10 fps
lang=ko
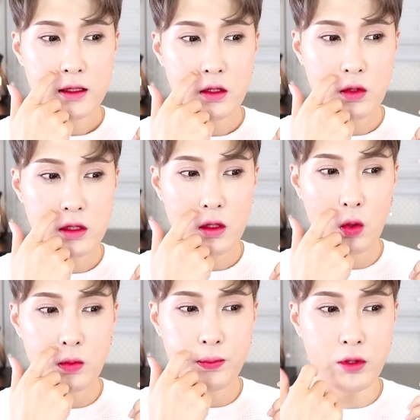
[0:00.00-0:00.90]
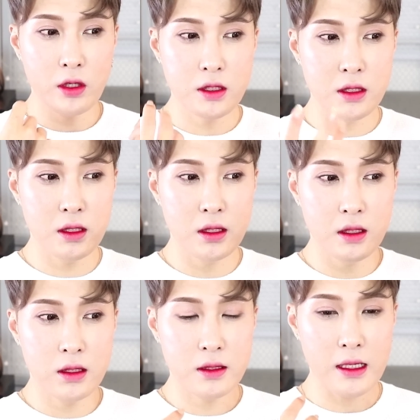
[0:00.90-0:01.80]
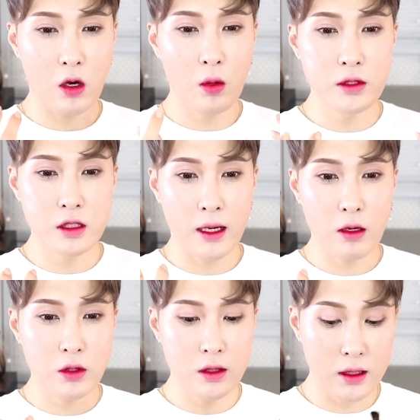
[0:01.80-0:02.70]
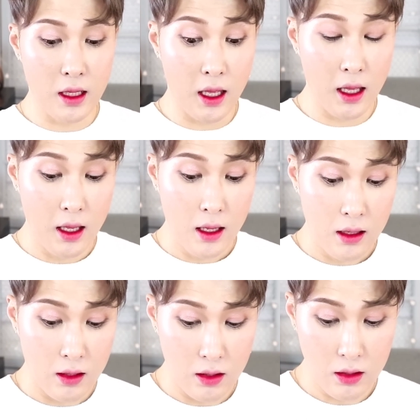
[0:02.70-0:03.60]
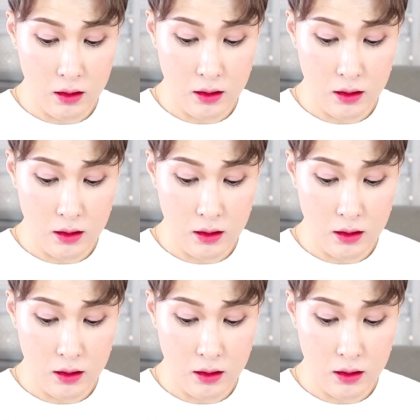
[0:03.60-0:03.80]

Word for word: 저도 이제 곧 브러쉬를 작업을 지금 하고 있는데 어